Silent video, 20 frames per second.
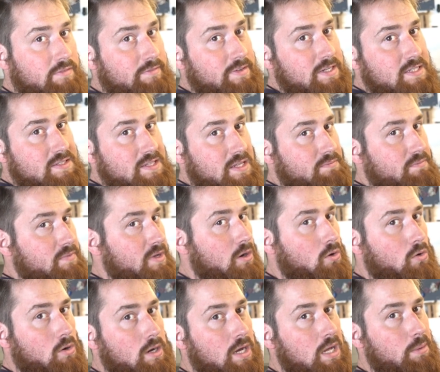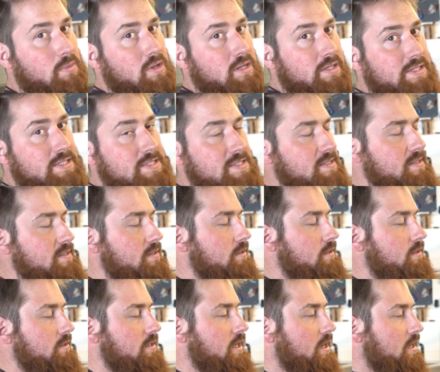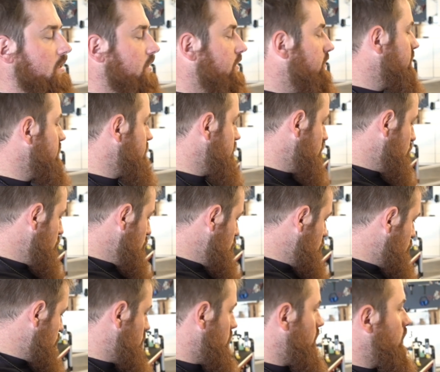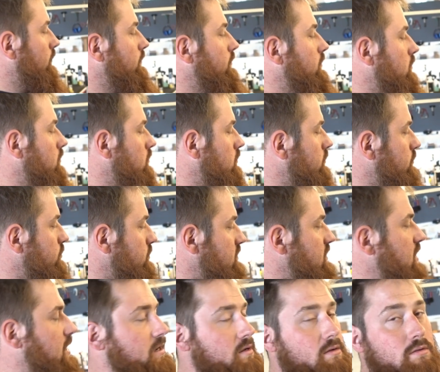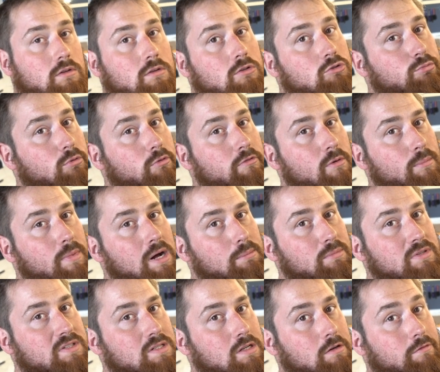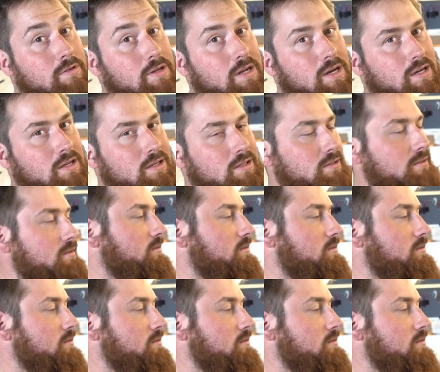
an, weil das hatten wir ja auch einmal jetzt äh, nachlackiert. Ja, ich würde sagen, sprühen wir mal ein bisschen auf den Lack.